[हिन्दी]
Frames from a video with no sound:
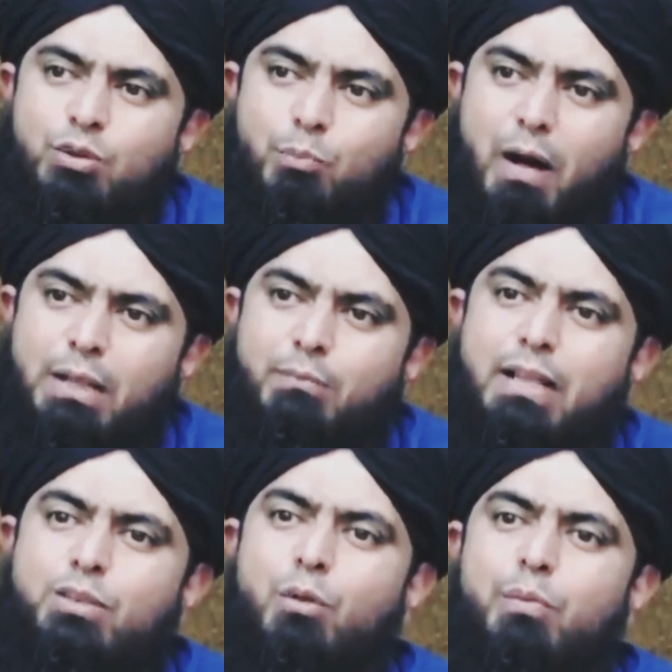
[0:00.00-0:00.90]
जो बात
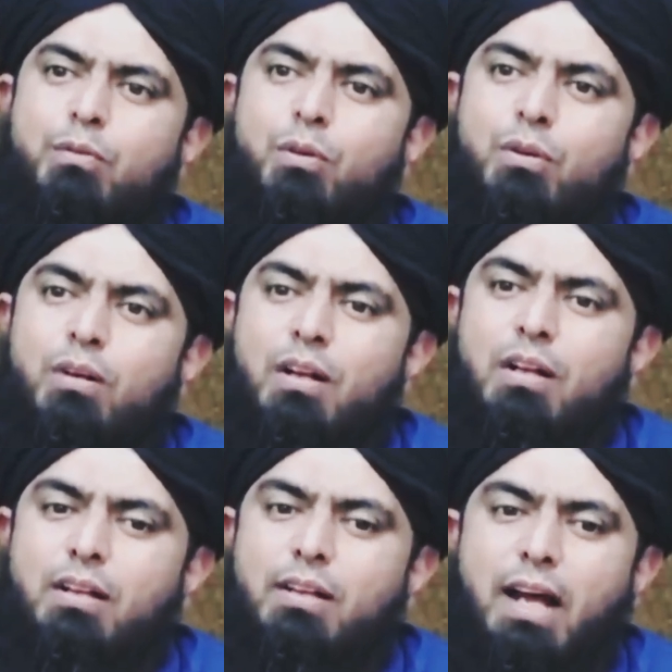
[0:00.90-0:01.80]
बात के ऊपर वो
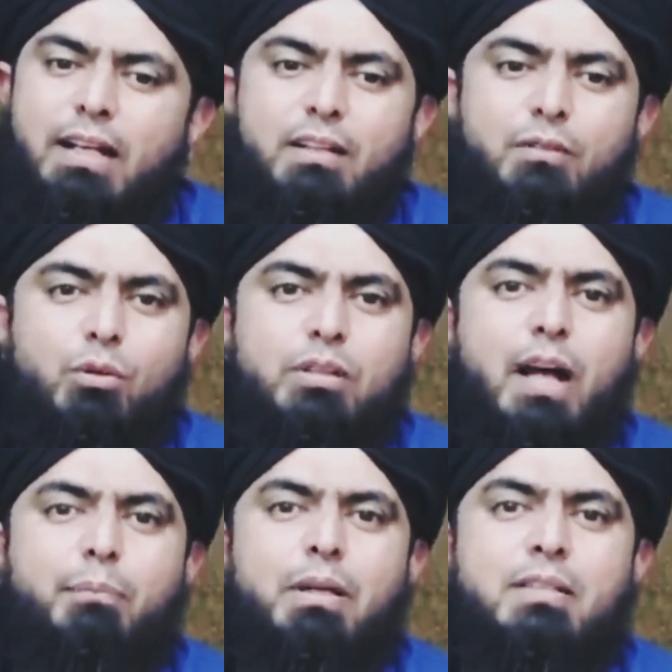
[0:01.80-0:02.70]
ला के तो वो
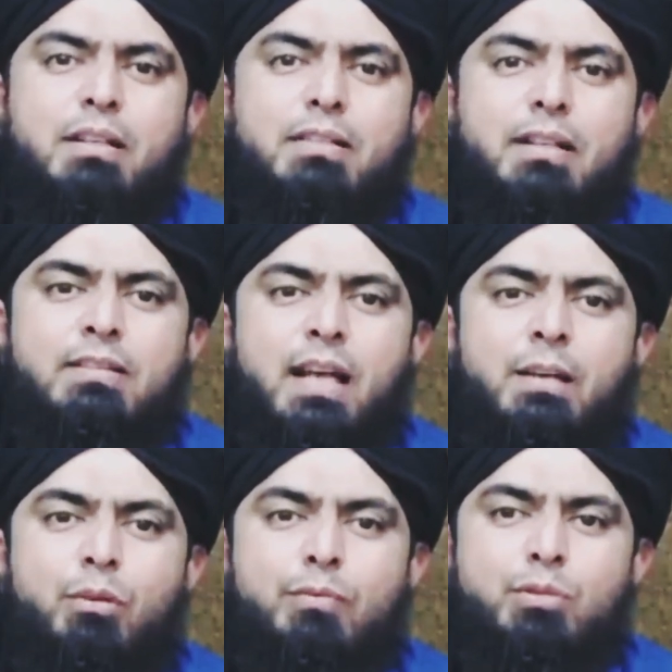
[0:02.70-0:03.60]
किताब पेश करते हैं
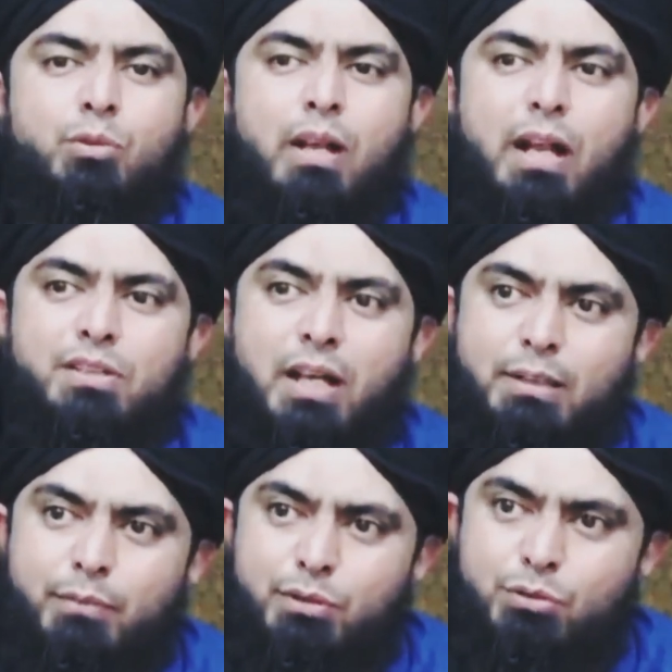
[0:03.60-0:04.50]
सारे मन मसलूल
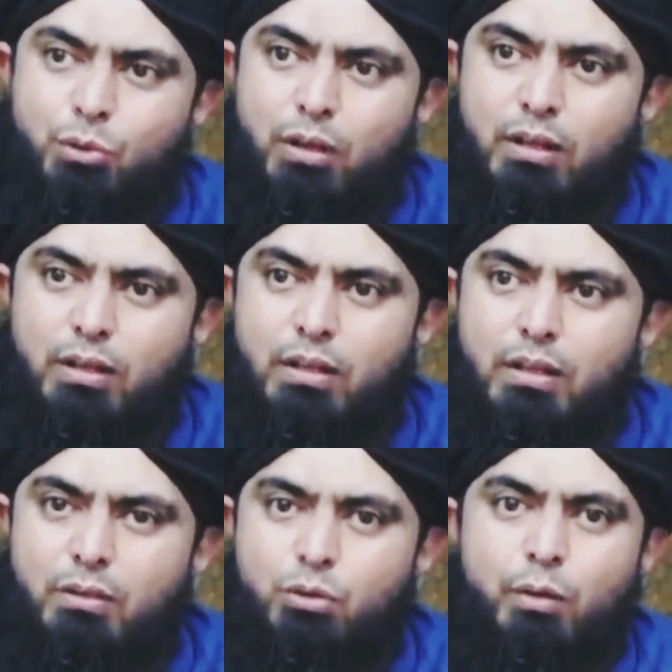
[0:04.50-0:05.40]
शातिम रसूल
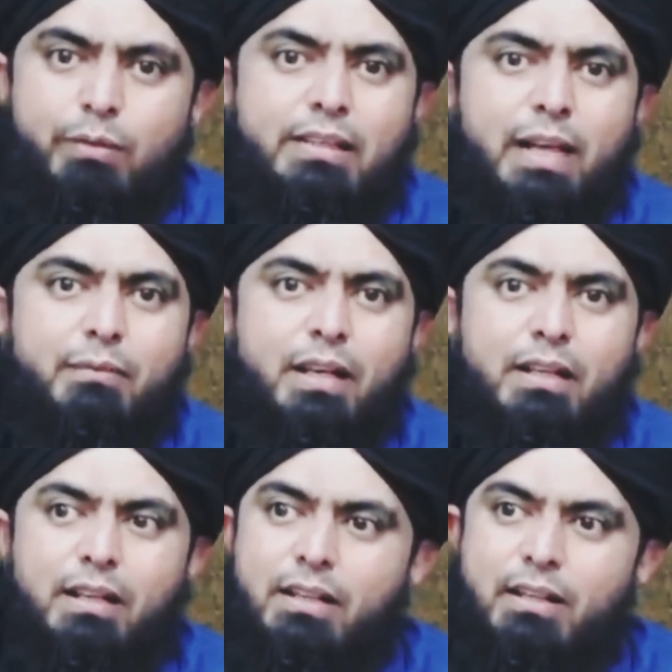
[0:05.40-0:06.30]
जो इबन तैमिया
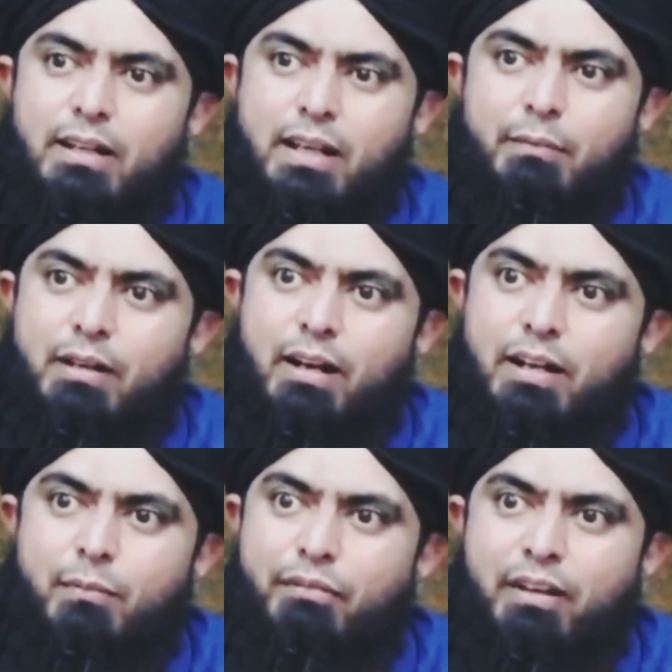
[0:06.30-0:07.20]
इनके गले में
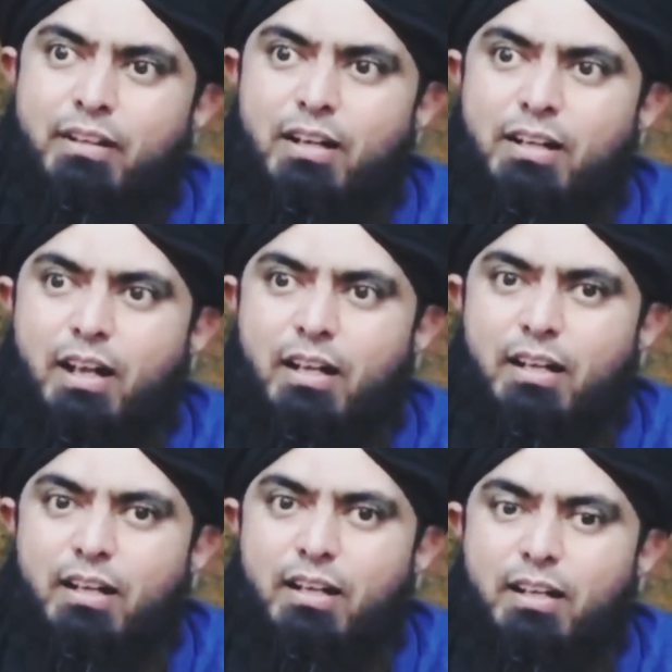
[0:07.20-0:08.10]
घाटे में फिट कर गया
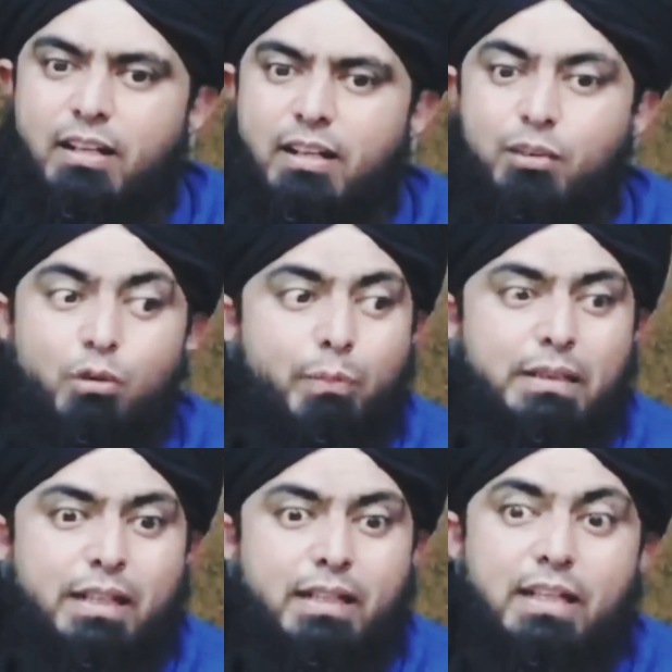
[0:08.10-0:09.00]
इनको
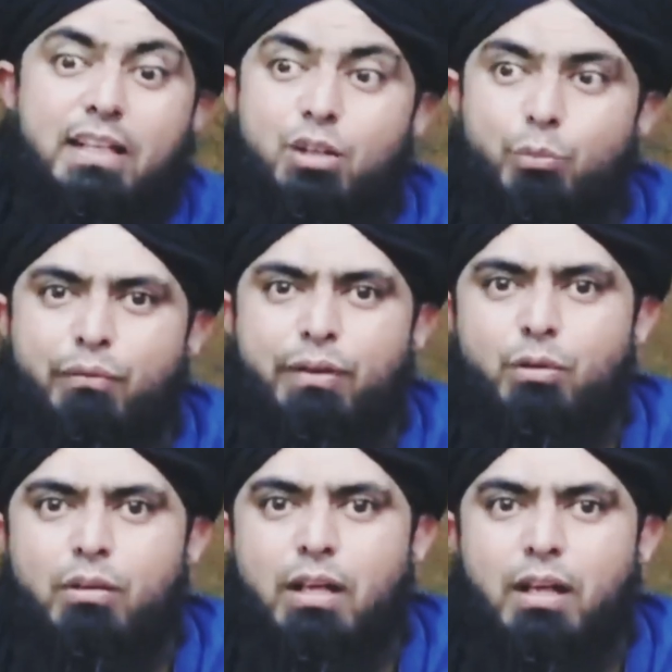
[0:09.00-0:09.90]
पता ही नहीं है इनके ऊपर
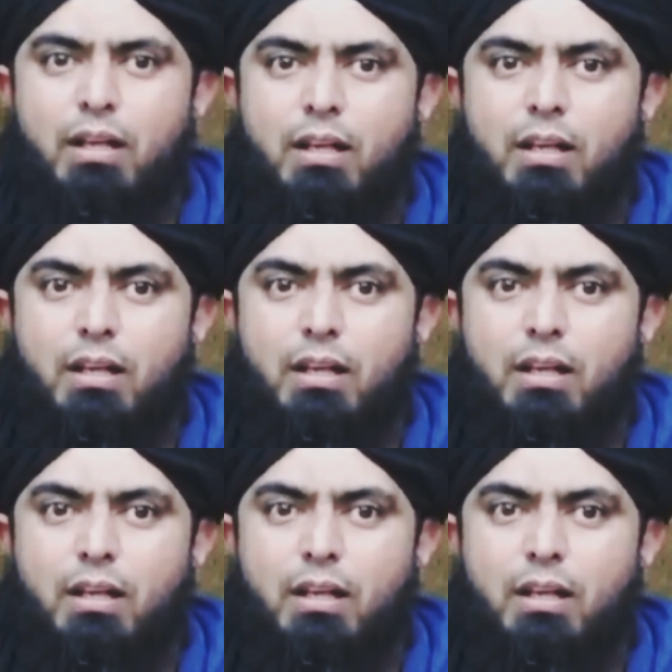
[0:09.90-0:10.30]
फिट होनी है